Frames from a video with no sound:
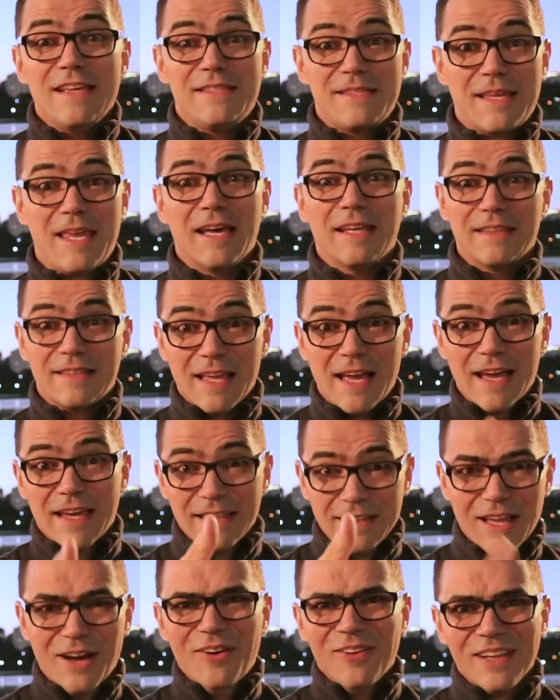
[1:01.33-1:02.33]
esquentar
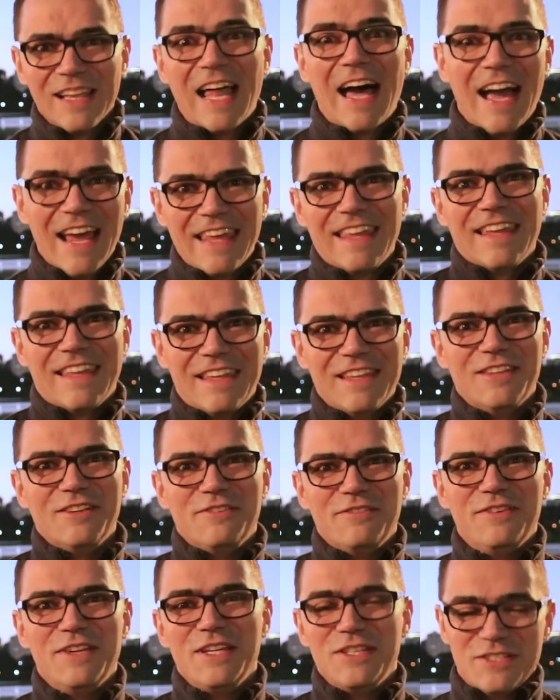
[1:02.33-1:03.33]
e dar um like aqui no
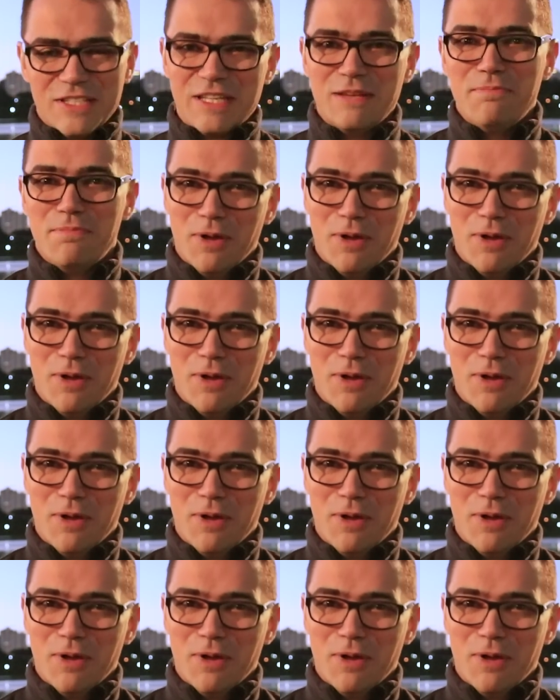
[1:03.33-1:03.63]
vídeo, que